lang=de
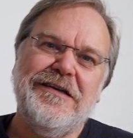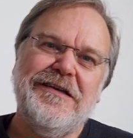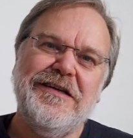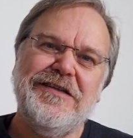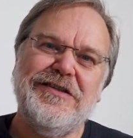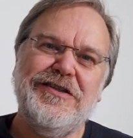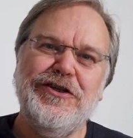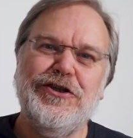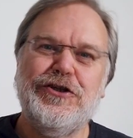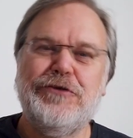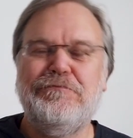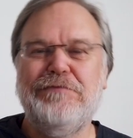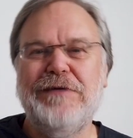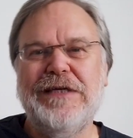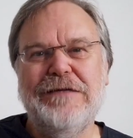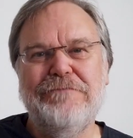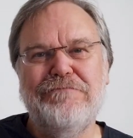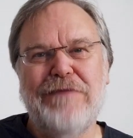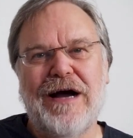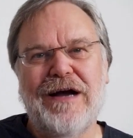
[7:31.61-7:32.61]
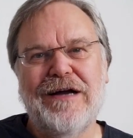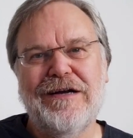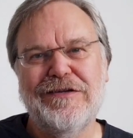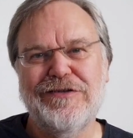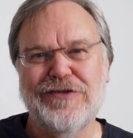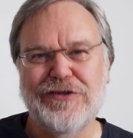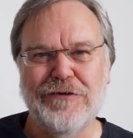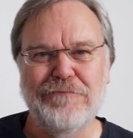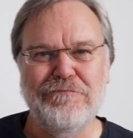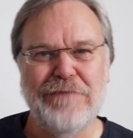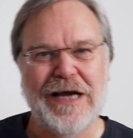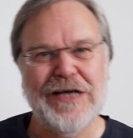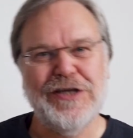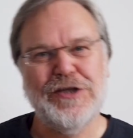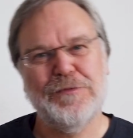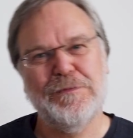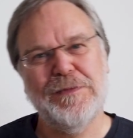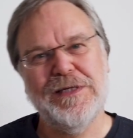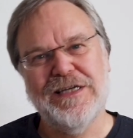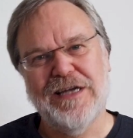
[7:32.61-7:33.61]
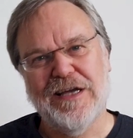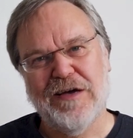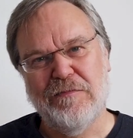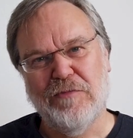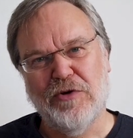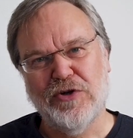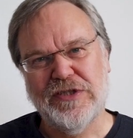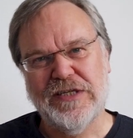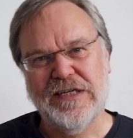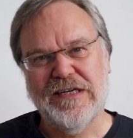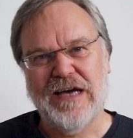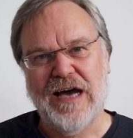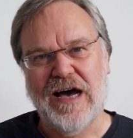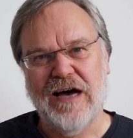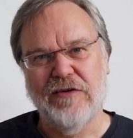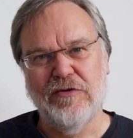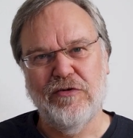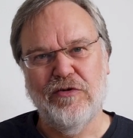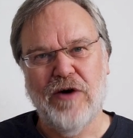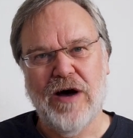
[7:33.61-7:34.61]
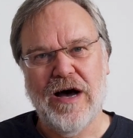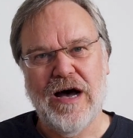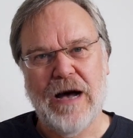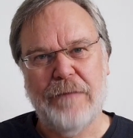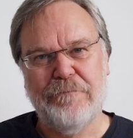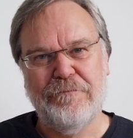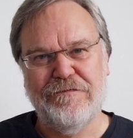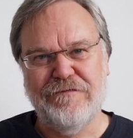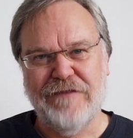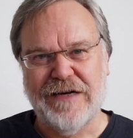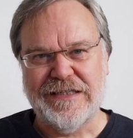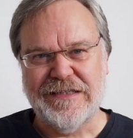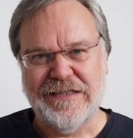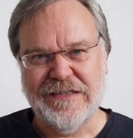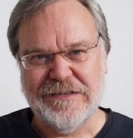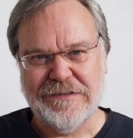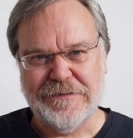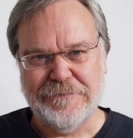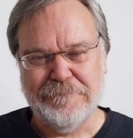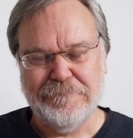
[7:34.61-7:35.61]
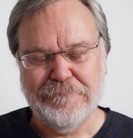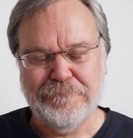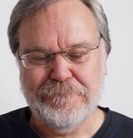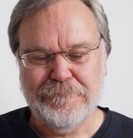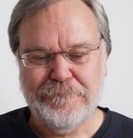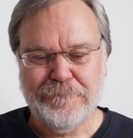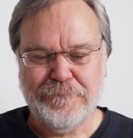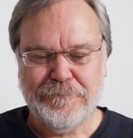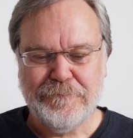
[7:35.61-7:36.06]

dass die Spielbanken zum Beispiel nach Monte Carlo abwanderten.